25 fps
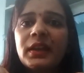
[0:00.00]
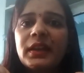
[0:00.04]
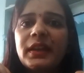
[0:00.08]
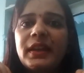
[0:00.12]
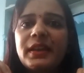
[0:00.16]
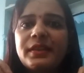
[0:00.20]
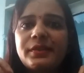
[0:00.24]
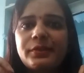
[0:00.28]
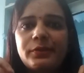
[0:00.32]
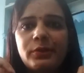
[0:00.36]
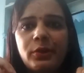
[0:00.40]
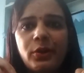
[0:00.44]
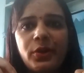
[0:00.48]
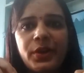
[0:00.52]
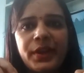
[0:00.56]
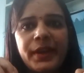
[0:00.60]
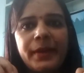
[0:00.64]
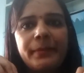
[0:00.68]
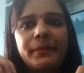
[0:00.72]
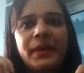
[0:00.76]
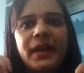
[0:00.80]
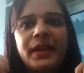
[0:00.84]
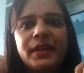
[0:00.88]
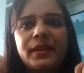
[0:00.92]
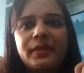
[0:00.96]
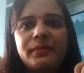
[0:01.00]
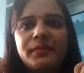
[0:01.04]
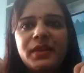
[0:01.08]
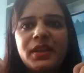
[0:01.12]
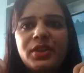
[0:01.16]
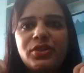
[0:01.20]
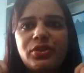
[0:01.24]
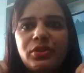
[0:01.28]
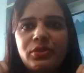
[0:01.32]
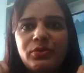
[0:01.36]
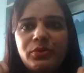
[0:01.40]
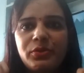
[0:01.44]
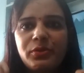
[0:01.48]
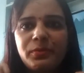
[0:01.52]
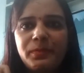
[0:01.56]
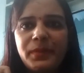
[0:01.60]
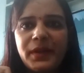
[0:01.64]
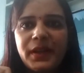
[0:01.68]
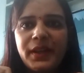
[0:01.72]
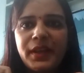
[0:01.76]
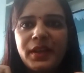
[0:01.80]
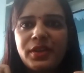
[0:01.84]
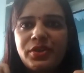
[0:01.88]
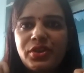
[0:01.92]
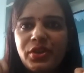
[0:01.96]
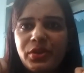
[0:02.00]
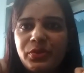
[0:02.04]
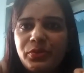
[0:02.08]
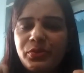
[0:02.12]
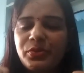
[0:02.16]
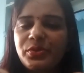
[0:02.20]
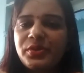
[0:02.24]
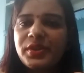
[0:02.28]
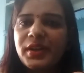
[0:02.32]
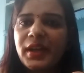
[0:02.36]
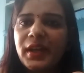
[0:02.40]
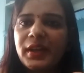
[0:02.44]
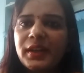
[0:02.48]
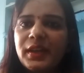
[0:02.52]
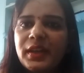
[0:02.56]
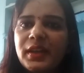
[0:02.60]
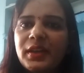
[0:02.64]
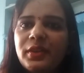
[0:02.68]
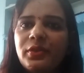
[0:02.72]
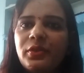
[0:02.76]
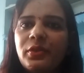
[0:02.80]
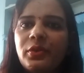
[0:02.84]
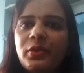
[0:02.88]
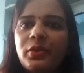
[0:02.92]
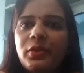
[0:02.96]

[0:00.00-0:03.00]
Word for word: कि इस ब्लॉग के बारे में ज़रूर पढ़े ज़रूर जाने